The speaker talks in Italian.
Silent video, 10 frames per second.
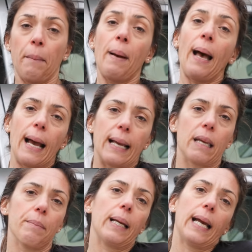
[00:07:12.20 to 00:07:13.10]
ma
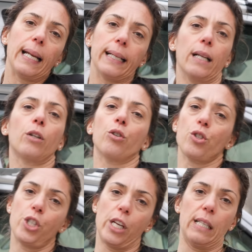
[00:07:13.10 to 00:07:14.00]
anche magari nel
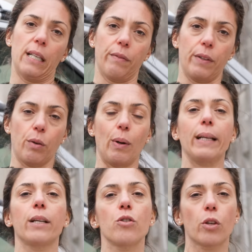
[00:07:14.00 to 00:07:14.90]
concedervi
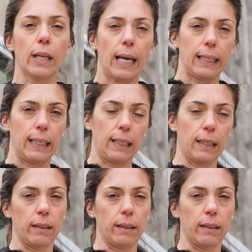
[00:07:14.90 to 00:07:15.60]
qualche giornata